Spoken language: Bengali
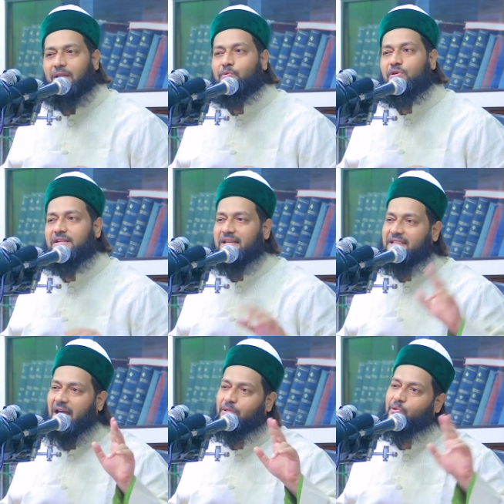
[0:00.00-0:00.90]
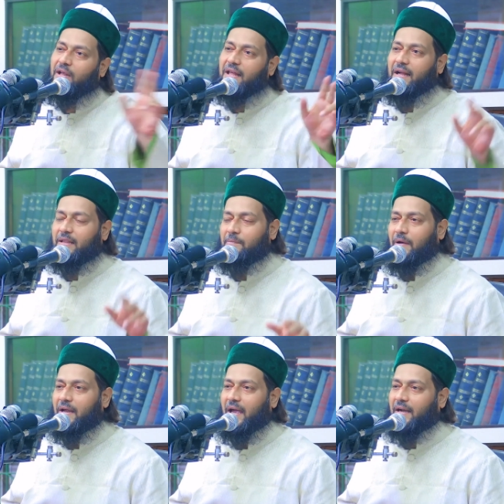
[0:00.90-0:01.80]
থেকে দুইটা জাত দূরে থাকতে
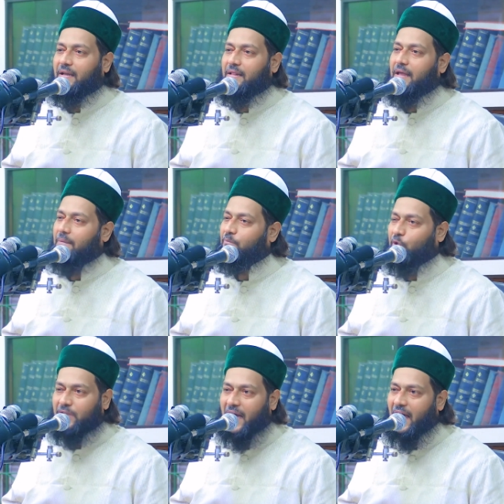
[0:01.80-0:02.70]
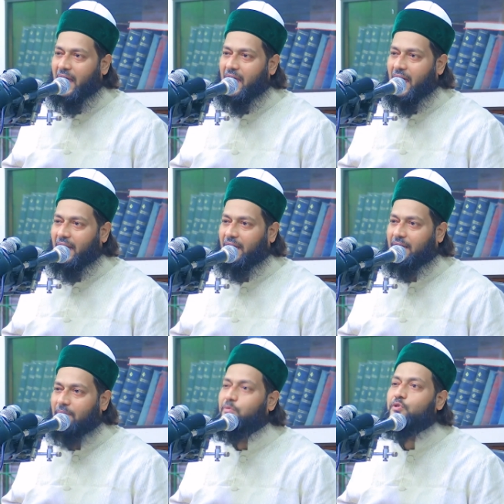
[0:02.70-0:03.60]
পারে একটা দেবতা আর
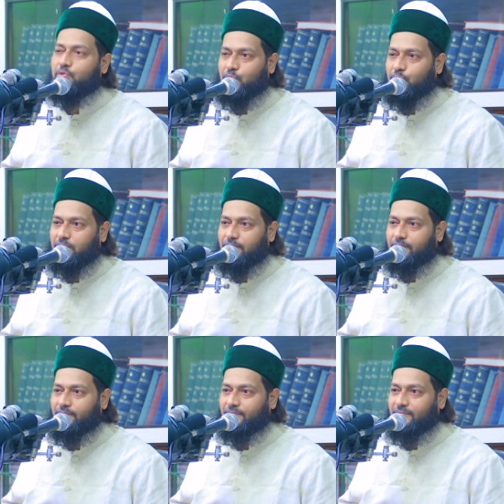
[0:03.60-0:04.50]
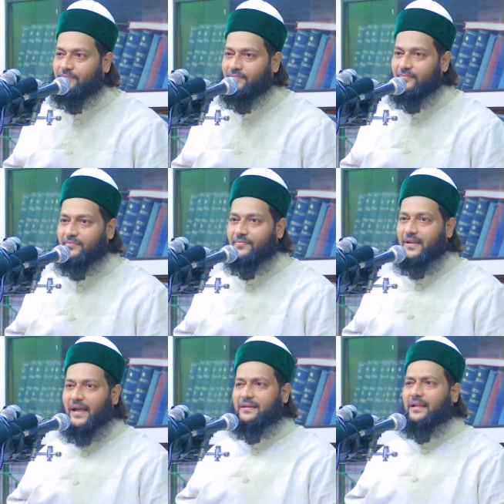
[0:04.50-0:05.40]
একটা পশু
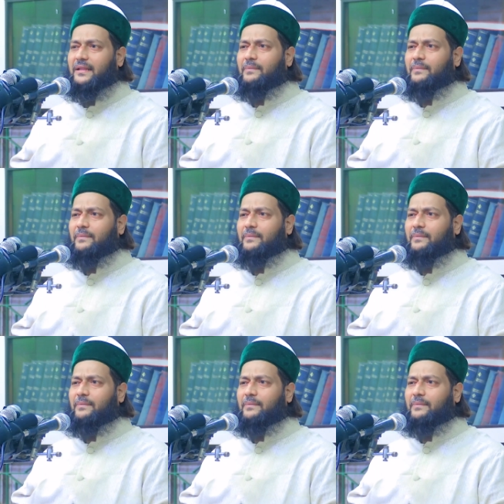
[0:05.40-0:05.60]
একটা